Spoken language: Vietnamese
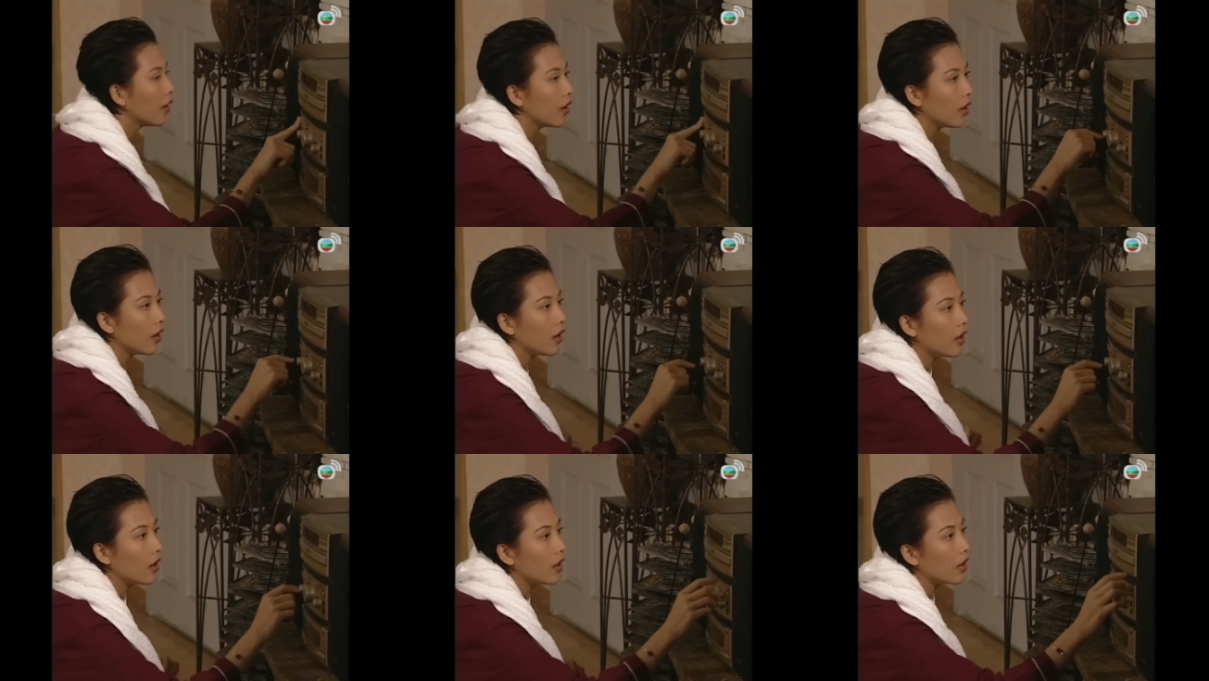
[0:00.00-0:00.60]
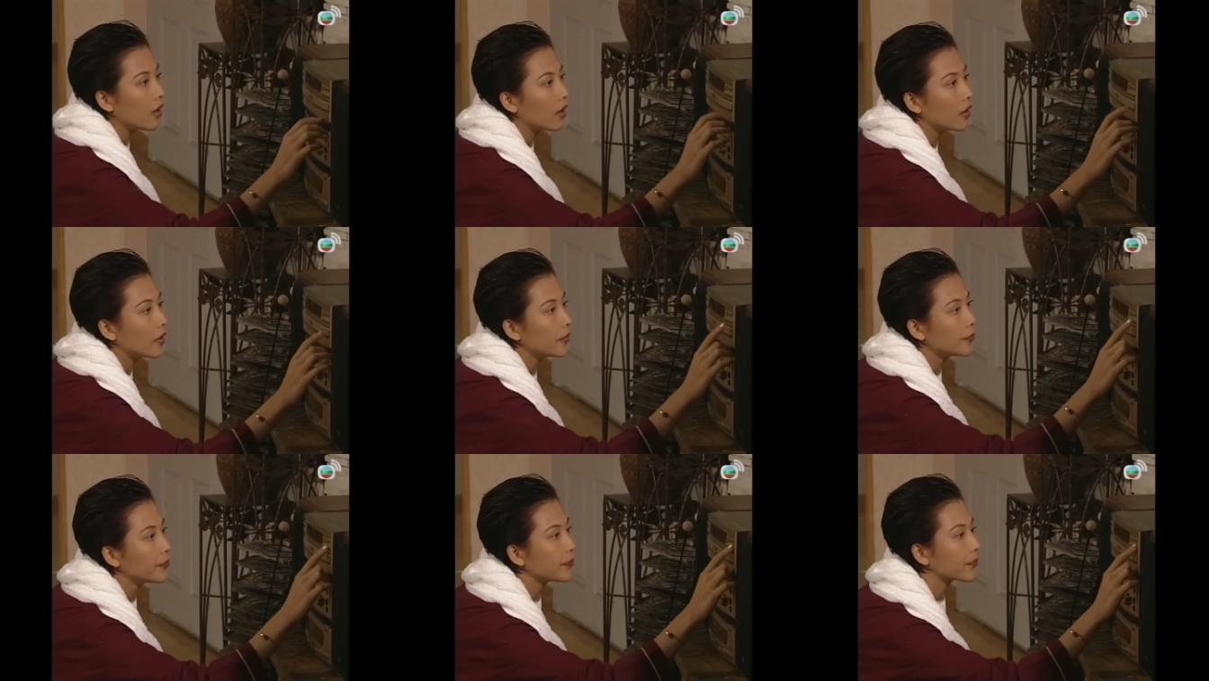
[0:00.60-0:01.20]
vậy Bộ xảy ra
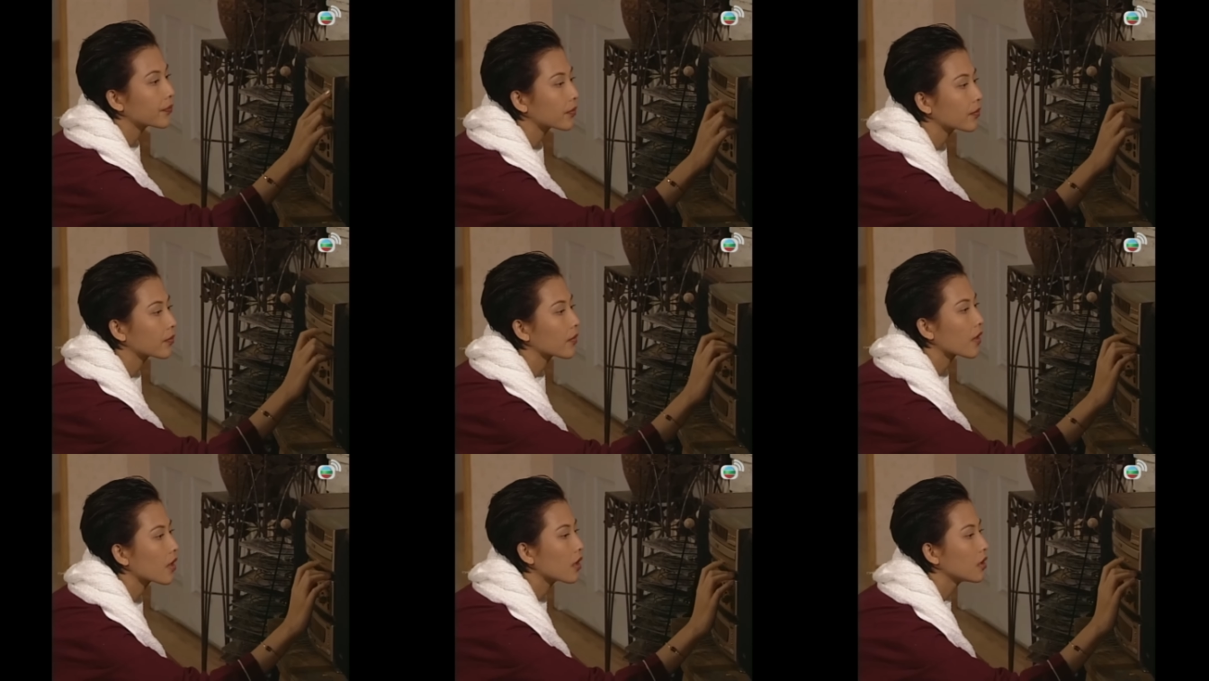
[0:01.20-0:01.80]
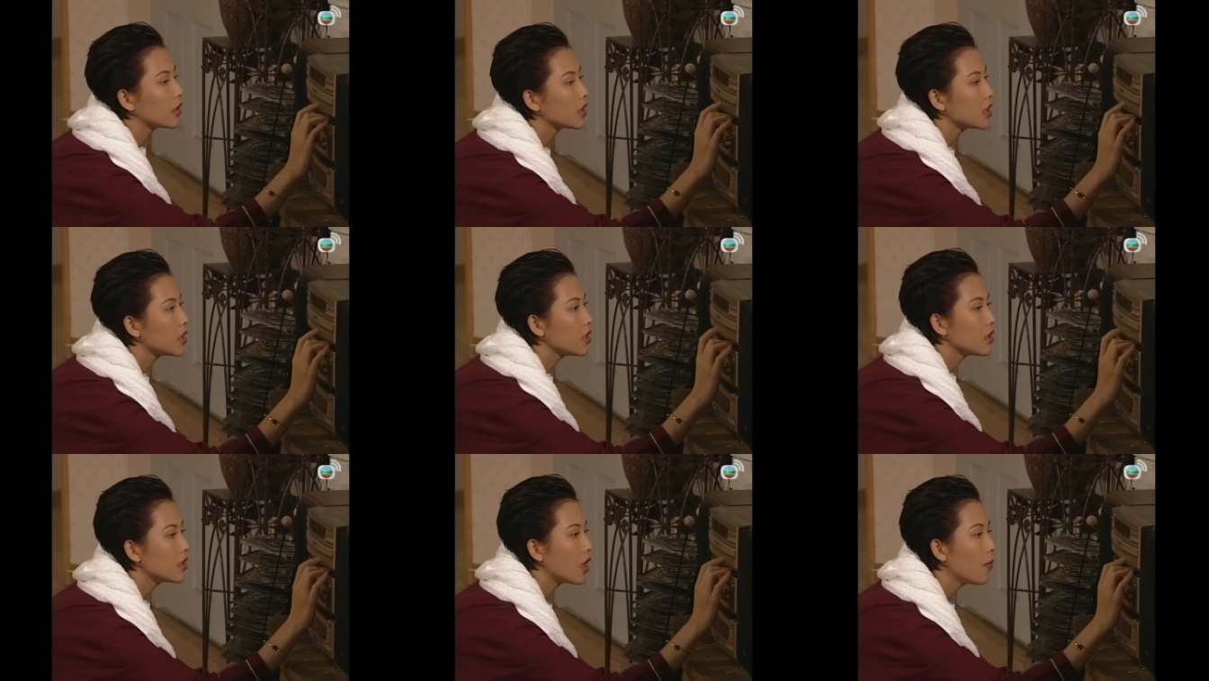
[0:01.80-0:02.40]
chuyện à
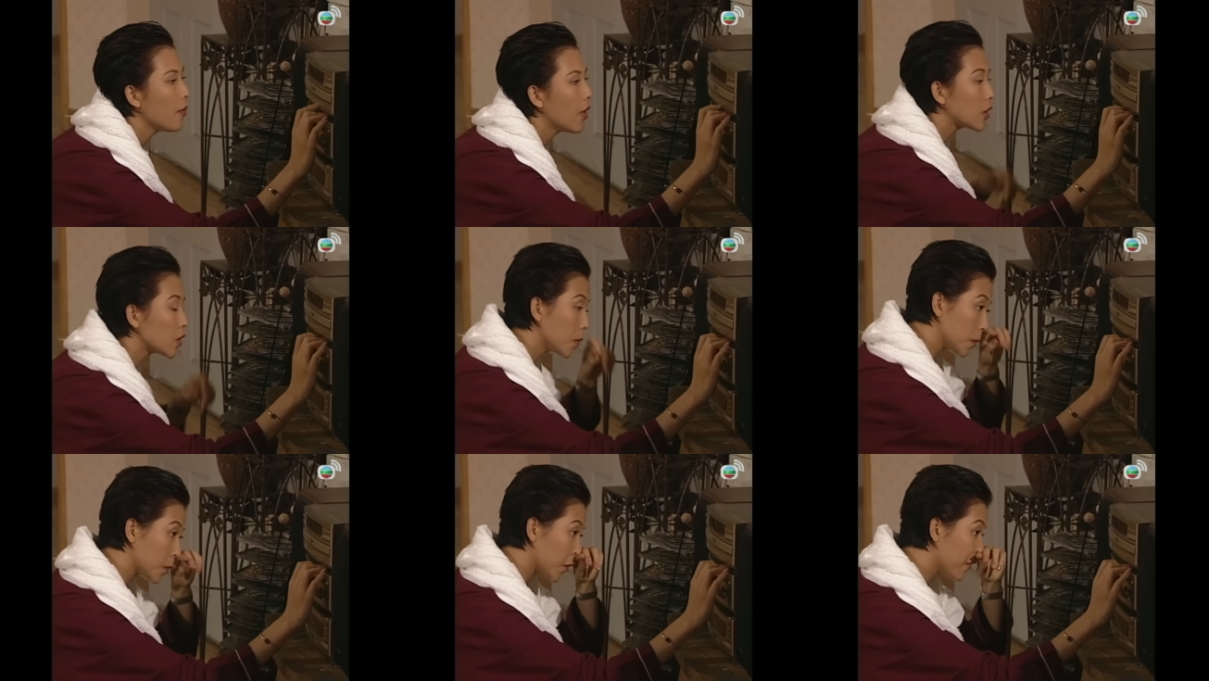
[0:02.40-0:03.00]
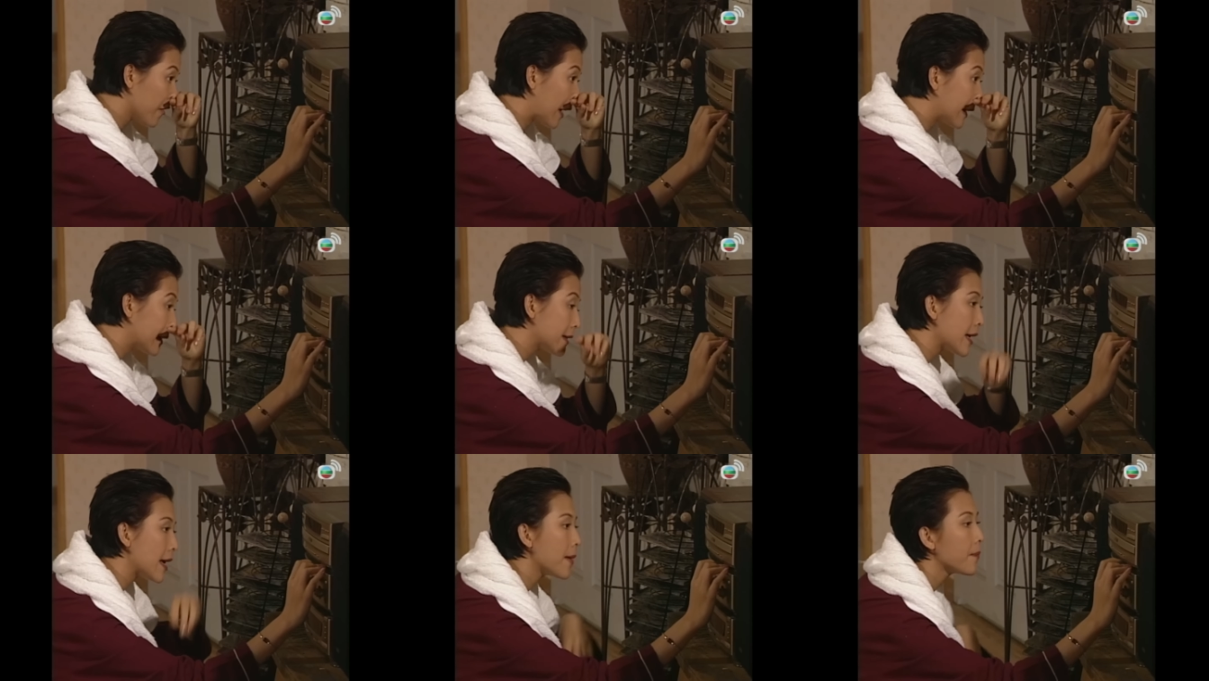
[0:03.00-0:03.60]
Có gì là sớm hay là
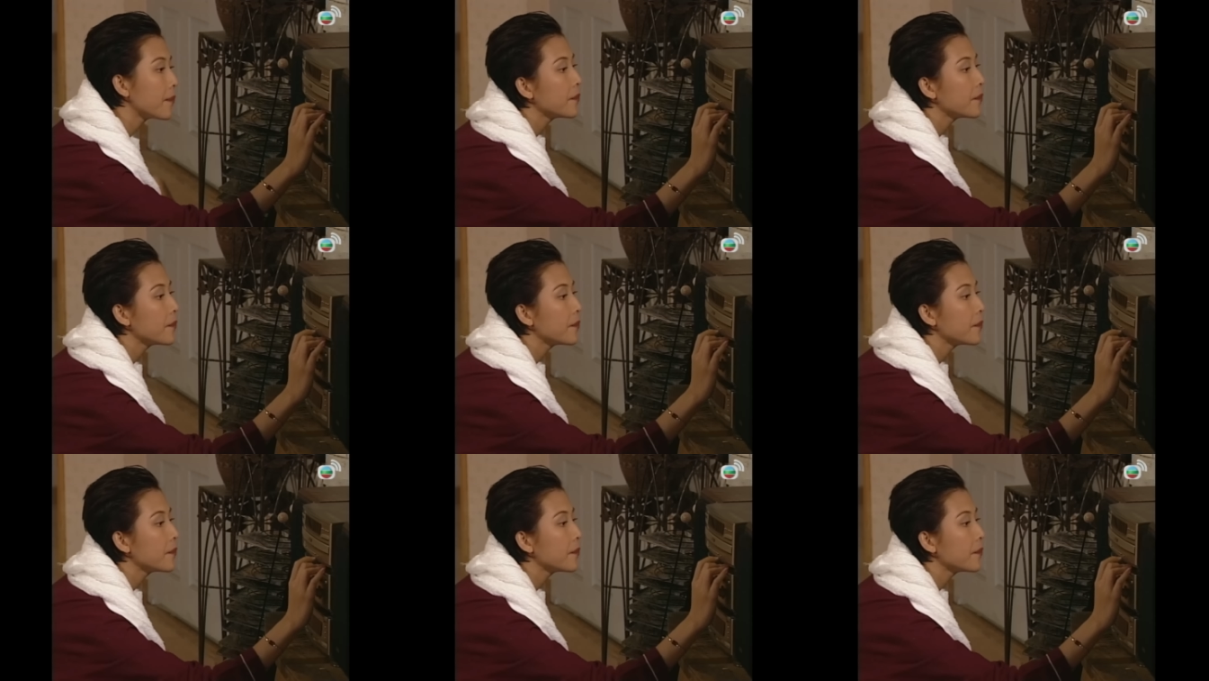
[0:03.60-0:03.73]
trễ